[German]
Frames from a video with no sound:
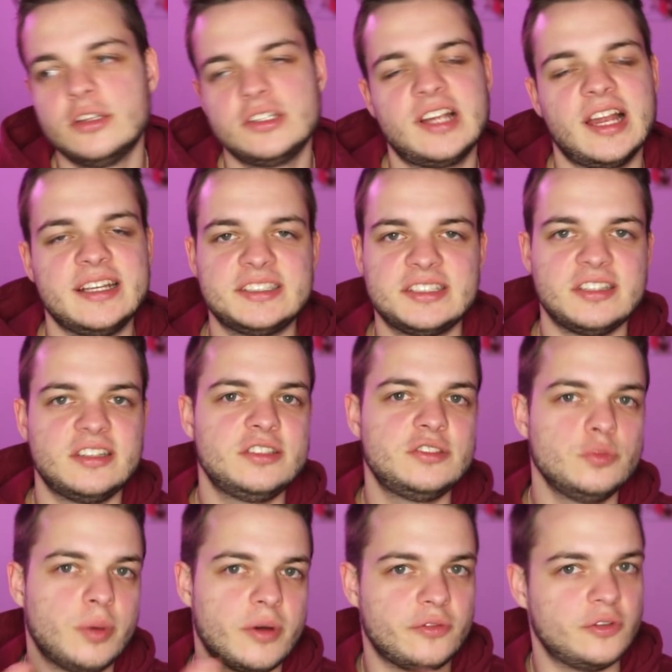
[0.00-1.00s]
Gleichzeitig
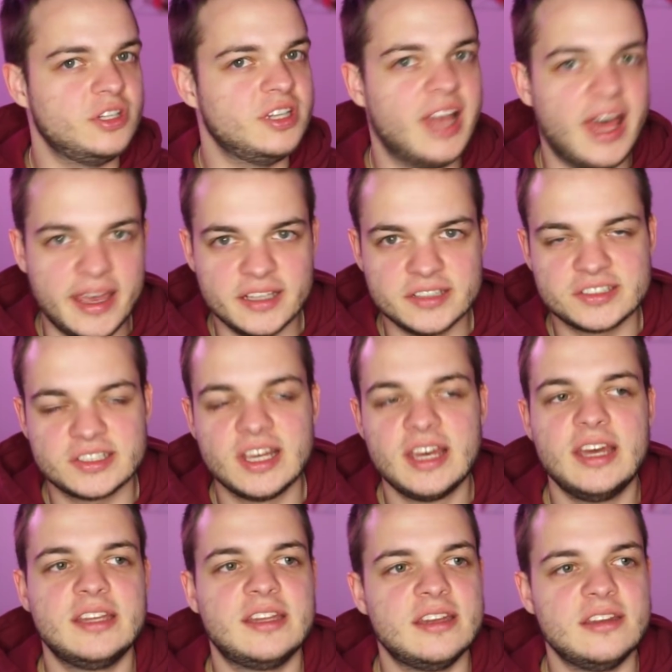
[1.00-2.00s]
super für die Lions,
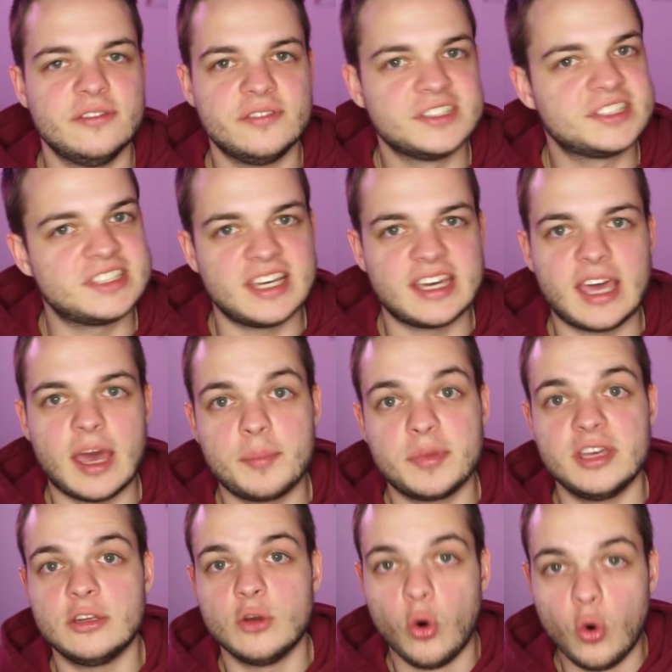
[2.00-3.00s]
denn ihr wisst, der
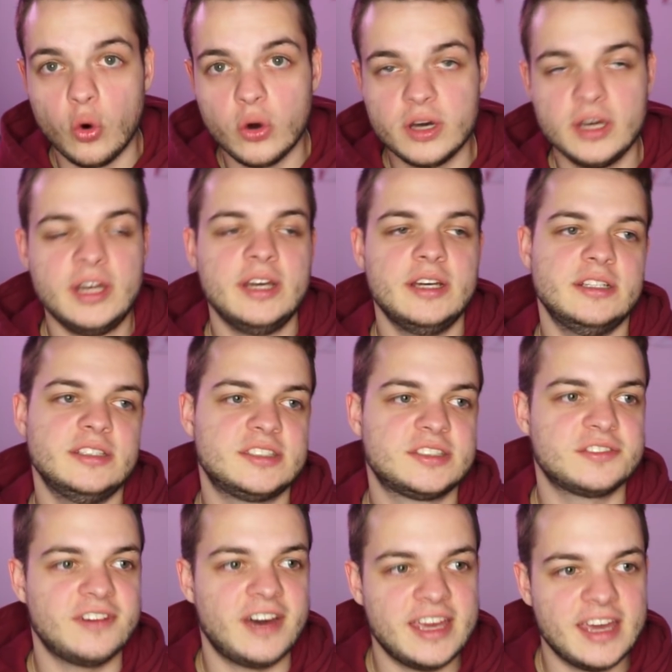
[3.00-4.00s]
Cap geht hoch. In
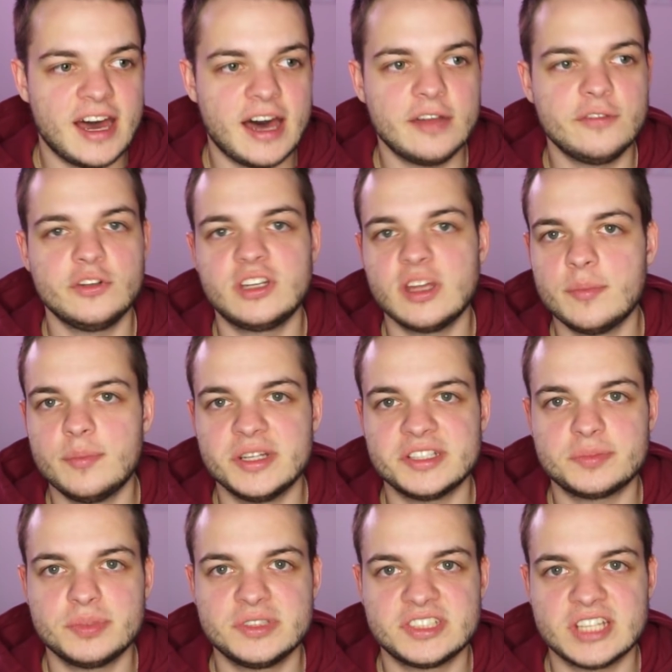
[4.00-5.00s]
zwei Jahren wird der
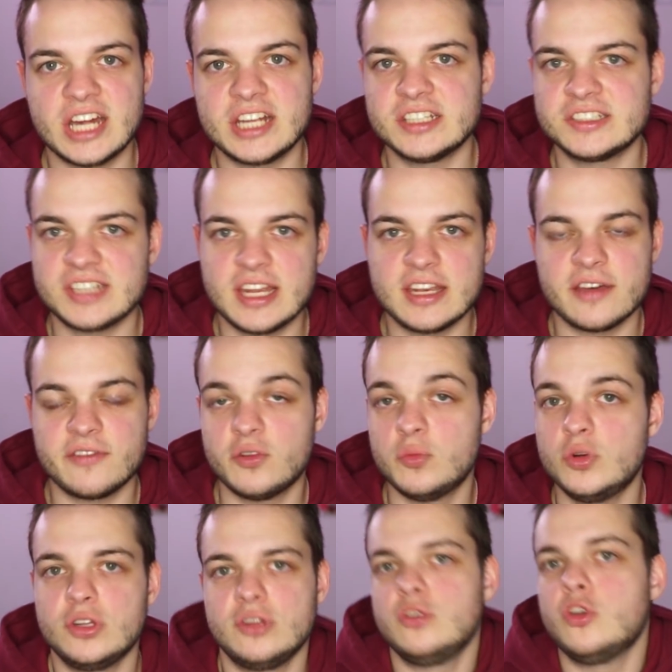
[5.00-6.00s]
bestbezahlte Center
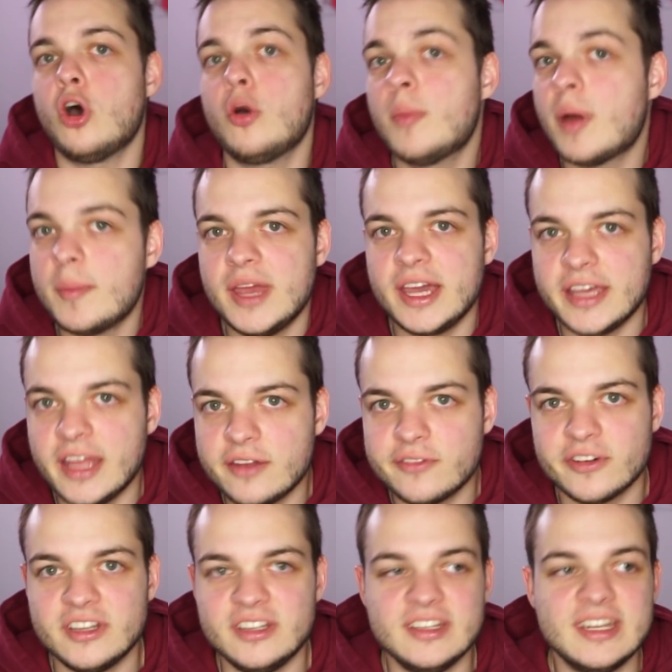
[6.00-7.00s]
vermutlich nochmal mehr Geld
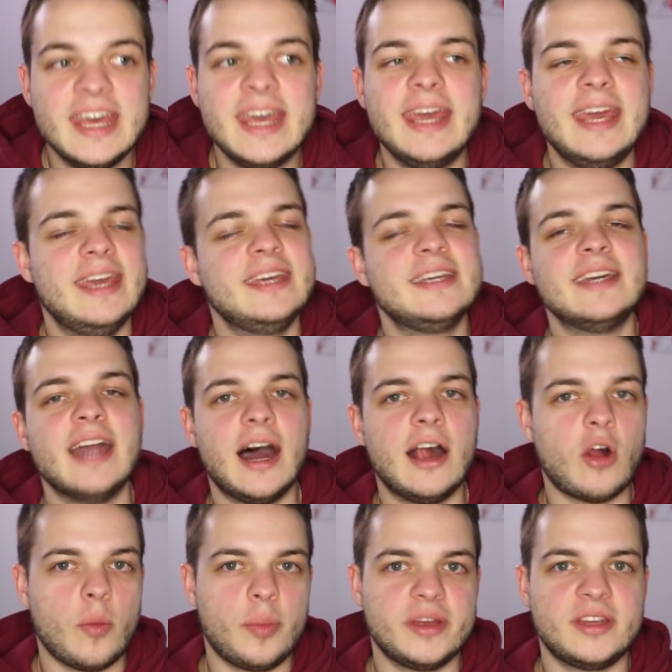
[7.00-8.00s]
verdienen,
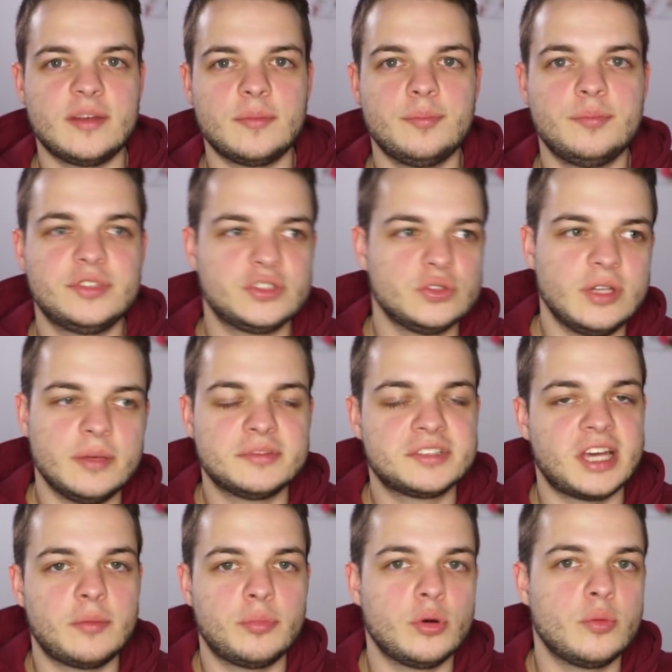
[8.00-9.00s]
egal ob er dann zu dem
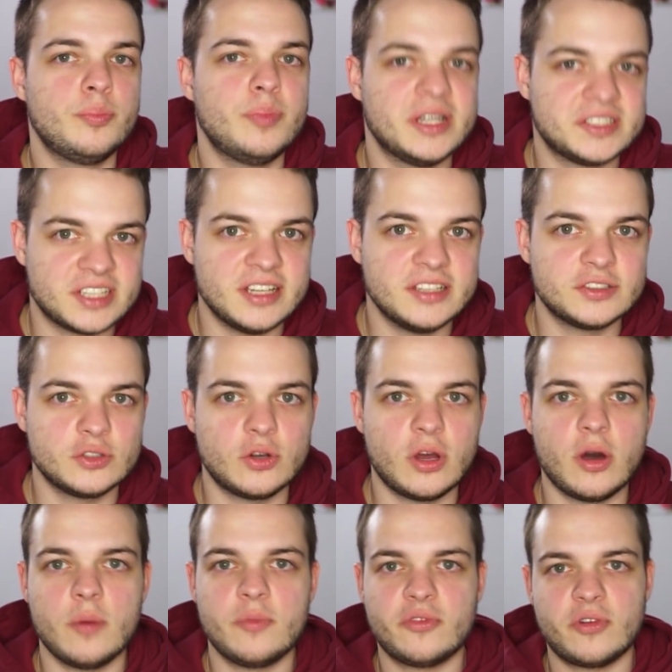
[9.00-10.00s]
Zeitpunkt besser ist
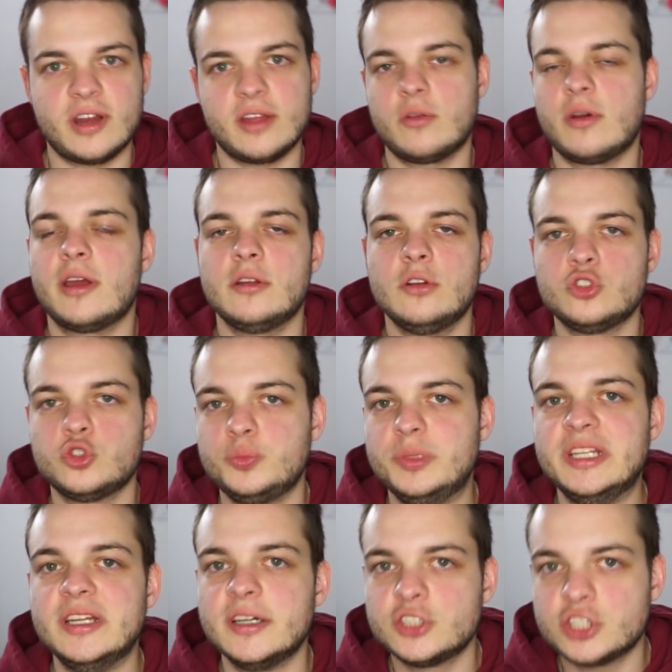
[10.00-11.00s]
oder ob Frank Ragnow
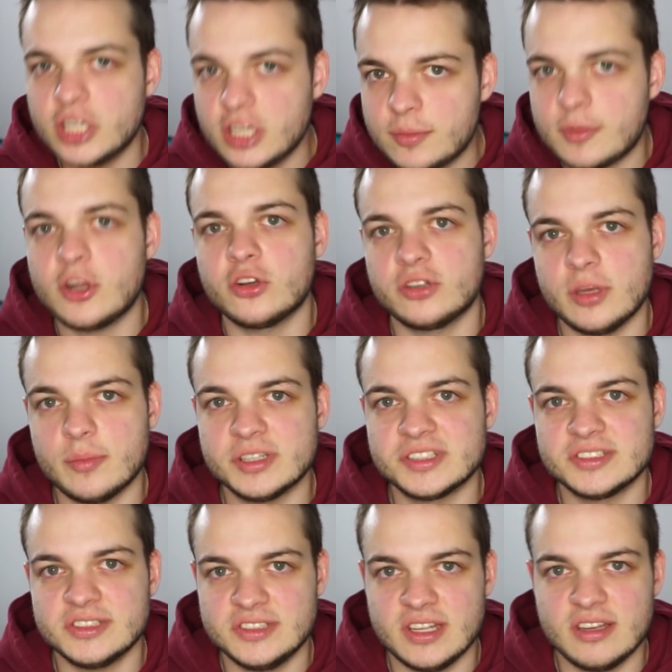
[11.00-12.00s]
spielerisch immer noch der
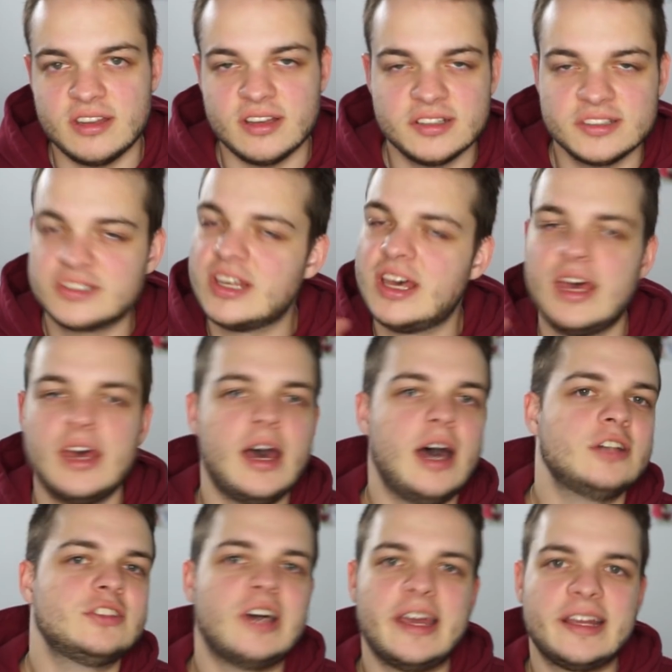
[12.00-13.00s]
beste Center ist.
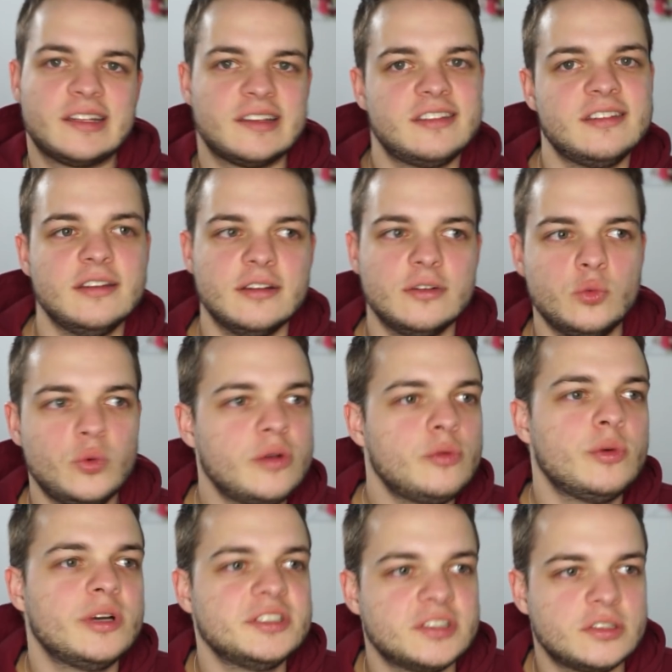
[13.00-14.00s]
Also eigentlich eine
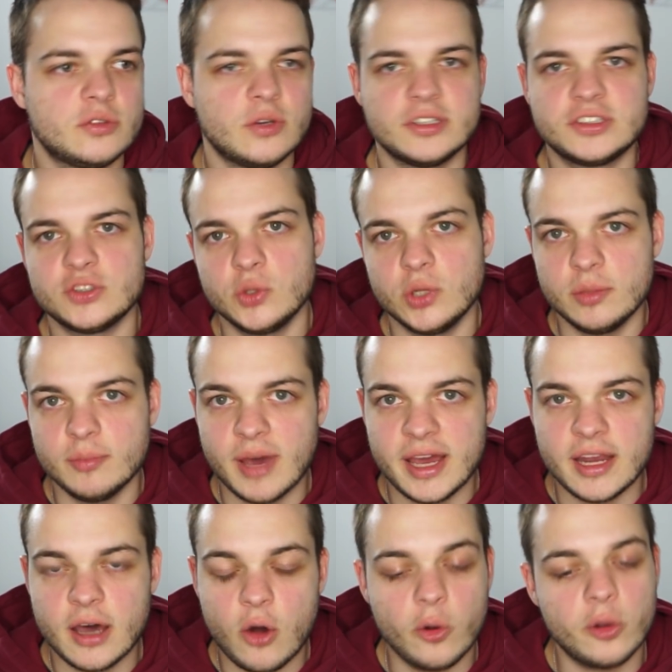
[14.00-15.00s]
Win-Win-Situation in
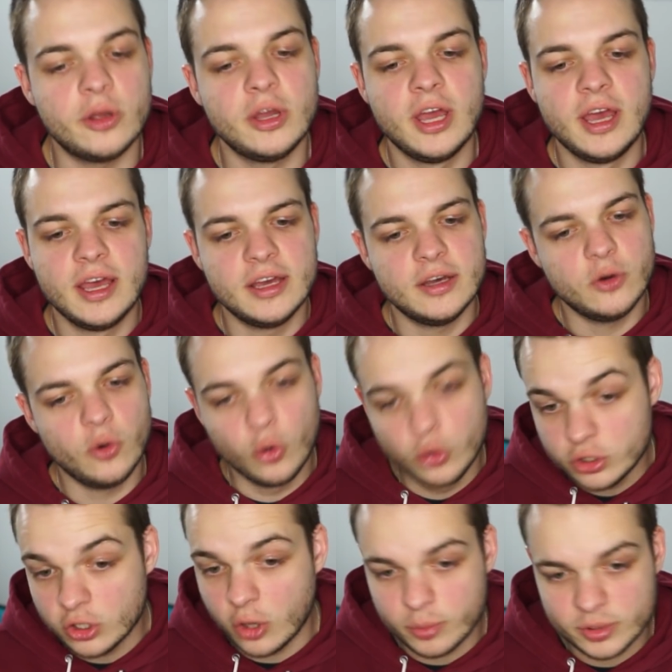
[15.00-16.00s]
meinen Augen
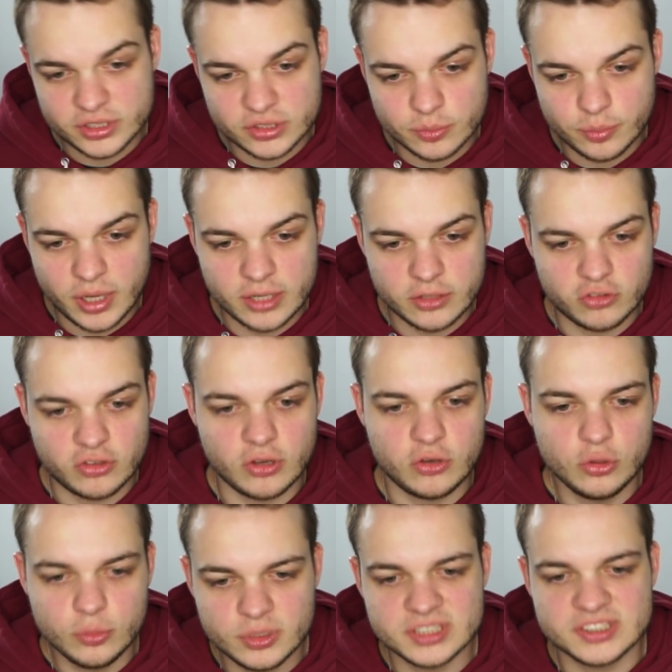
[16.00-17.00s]
unglaublich sympathischer
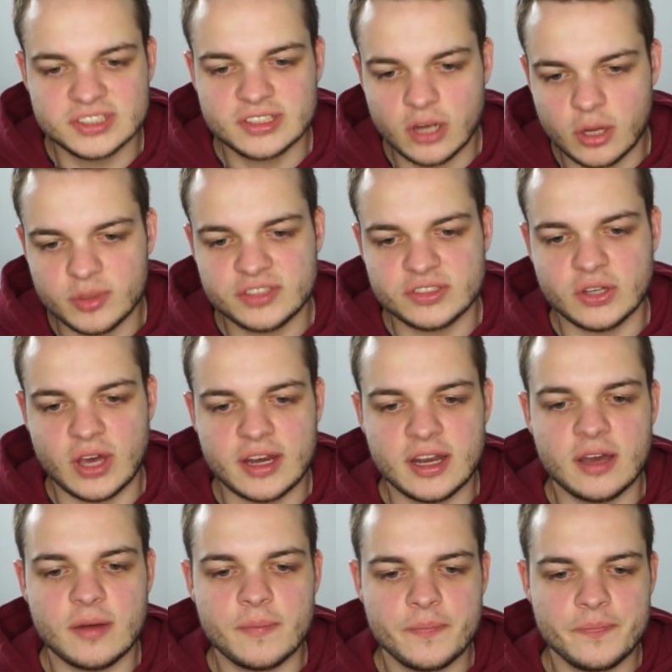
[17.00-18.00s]
Typ. Das ist, glaube ich, so
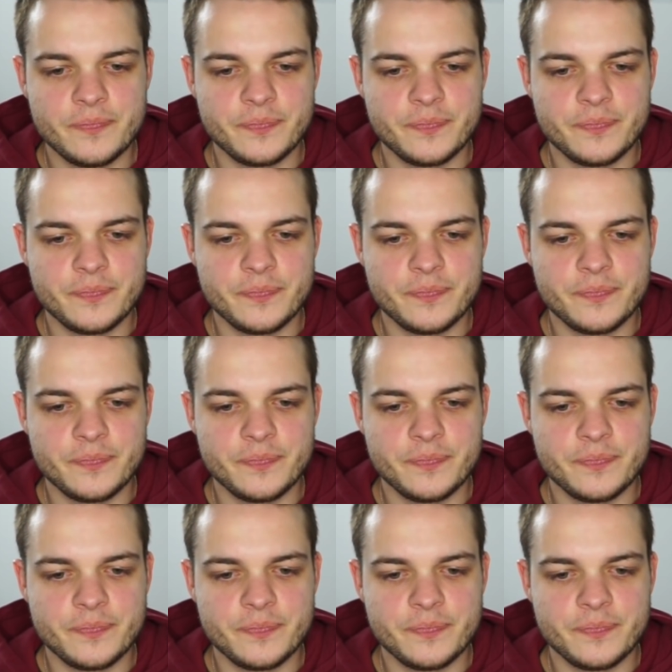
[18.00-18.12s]
einer.